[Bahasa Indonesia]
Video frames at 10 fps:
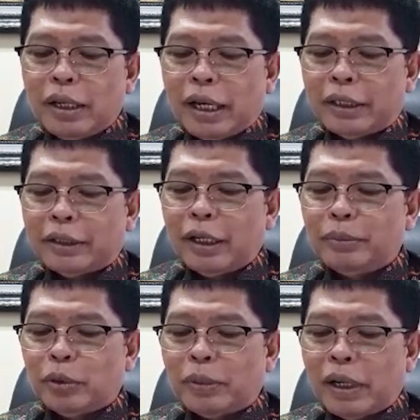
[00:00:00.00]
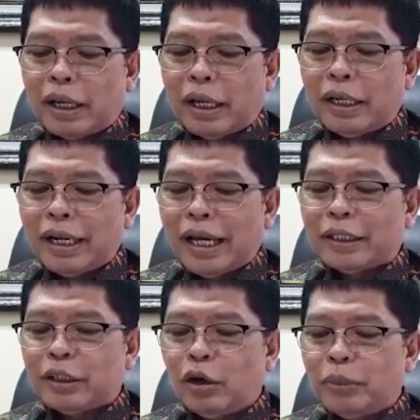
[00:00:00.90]
adalah merupakan
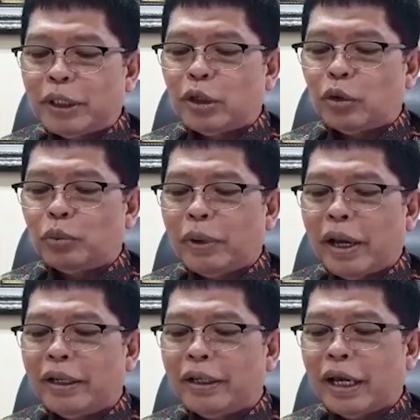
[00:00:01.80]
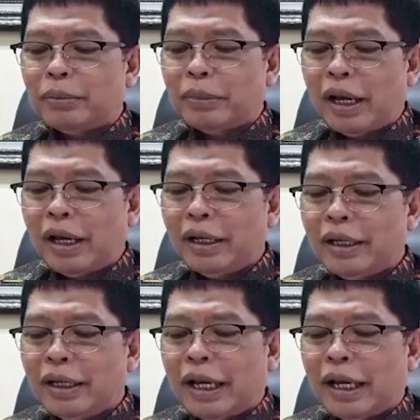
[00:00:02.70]
atau menyerupai nama